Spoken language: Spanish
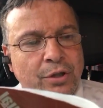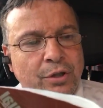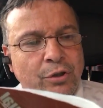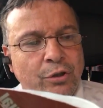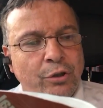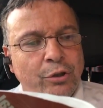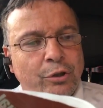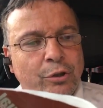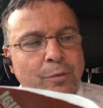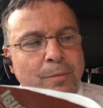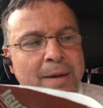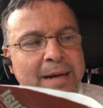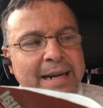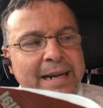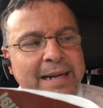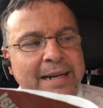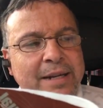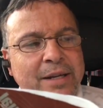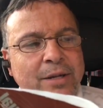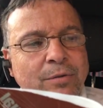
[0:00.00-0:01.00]
No
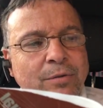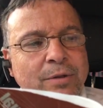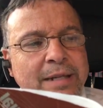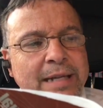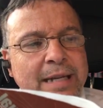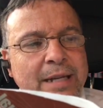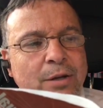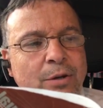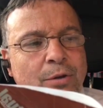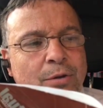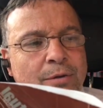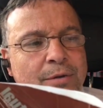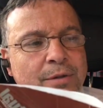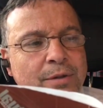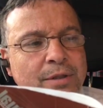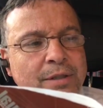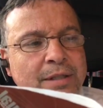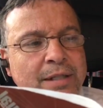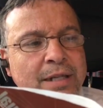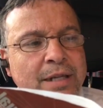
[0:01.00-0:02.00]
tomaré ni hilo,
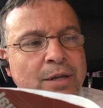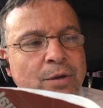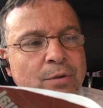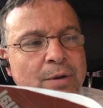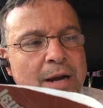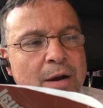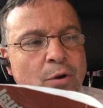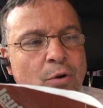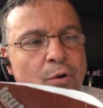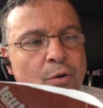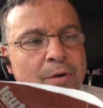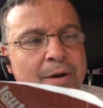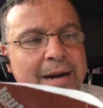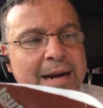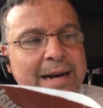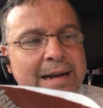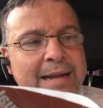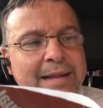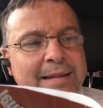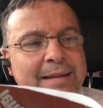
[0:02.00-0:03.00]
ni una
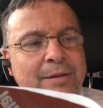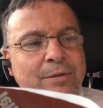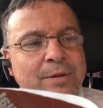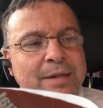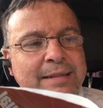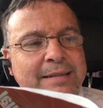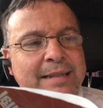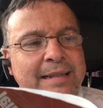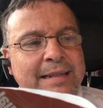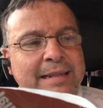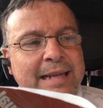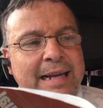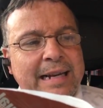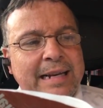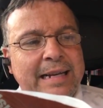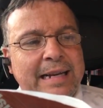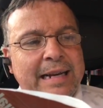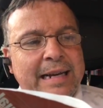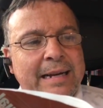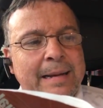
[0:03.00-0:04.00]
correa de una
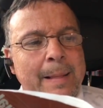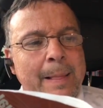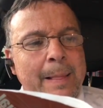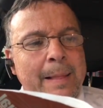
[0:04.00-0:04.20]
sandalia,